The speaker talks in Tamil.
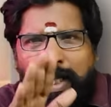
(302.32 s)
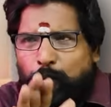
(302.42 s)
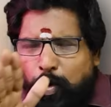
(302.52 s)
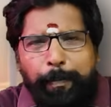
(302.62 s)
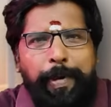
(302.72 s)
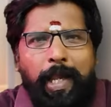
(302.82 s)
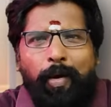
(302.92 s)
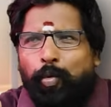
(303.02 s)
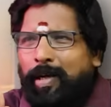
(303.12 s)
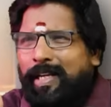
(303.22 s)
இதே ஊப்பியே
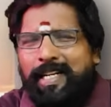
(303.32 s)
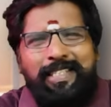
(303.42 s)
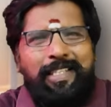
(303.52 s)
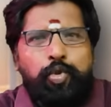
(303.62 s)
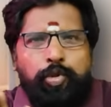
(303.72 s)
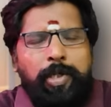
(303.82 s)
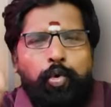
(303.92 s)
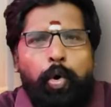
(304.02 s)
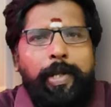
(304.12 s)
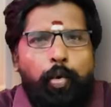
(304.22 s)
ஒரு ரெண்டு லட்சத்தி
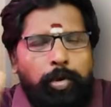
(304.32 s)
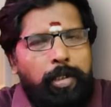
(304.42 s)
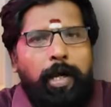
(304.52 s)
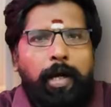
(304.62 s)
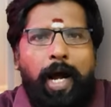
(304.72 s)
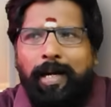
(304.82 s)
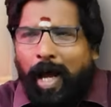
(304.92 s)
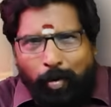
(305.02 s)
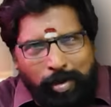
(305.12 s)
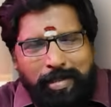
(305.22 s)
சொச்சம் கோடி கொடுத்துருக்காங்க
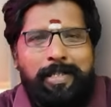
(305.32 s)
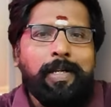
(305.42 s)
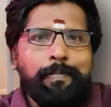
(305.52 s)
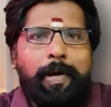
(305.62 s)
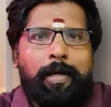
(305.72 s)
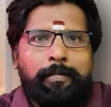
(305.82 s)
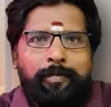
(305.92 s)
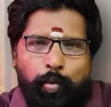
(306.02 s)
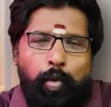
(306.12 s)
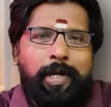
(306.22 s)
ஆனால் அவங்களுக்கு திரும்ப
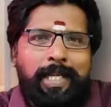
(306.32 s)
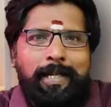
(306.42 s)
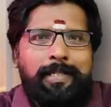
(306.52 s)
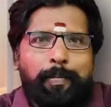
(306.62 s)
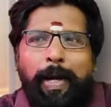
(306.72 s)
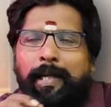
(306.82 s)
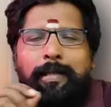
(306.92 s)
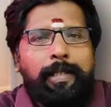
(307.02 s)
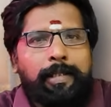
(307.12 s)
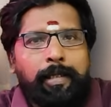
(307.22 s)
ஒன்றிய அரசு
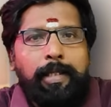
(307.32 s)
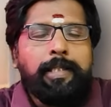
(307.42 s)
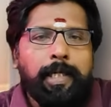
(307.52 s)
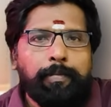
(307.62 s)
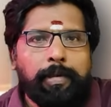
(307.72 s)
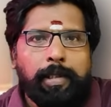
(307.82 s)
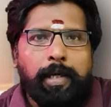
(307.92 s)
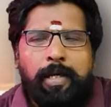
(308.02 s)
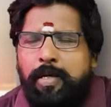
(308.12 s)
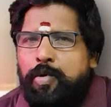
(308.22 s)
பகிர்ந்தளித்த நிதி என்பது
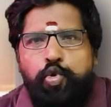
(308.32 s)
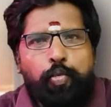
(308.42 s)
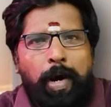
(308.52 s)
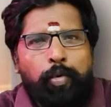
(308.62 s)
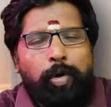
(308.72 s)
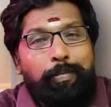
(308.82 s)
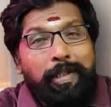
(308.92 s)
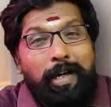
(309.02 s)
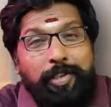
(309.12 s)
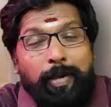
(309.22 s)
சுமார்
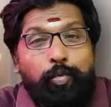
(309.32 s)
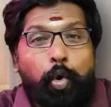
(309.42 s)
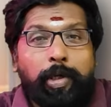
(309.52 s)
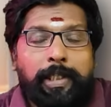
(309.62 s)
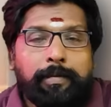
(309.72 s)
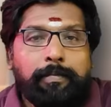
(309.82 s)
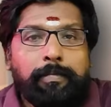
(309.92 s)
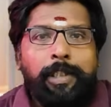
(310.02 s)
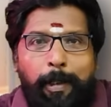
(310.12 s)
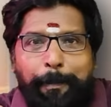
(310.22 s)
ஒன்பது லட்சம் கோடி
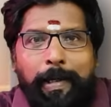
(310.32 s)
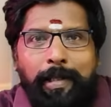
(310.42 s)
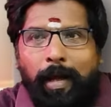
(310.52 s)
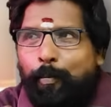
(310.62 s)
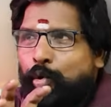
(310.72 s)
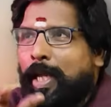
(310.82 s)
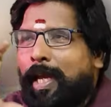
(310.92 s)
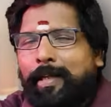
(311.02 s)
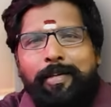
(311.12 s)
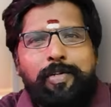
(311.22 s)
இப்படி தான்
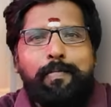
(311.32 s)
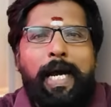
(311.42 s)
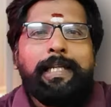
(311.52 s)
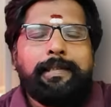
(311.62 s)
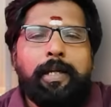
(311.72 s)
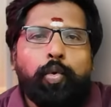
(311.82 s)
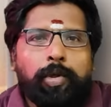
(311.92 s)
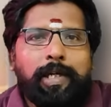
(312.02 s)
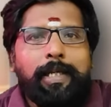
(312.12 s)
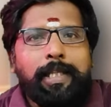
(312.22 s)
முன்னேறி இருக்கும் மாநிலத்தில்
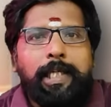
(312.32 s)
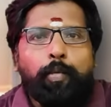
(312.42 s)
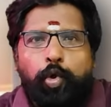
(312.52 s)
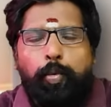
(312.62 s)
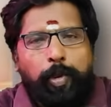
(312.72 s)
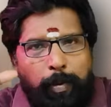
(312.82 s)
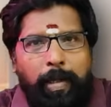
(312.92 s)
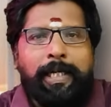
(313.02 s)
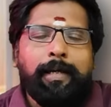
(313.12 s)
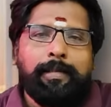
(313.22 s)
கொடுக்குற நிதியை
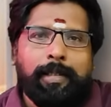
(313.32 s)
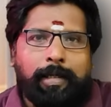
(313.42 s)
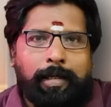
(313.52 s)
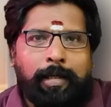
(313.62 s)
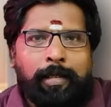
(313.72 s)
ஒட்டுமொத்தமாக எடுத்து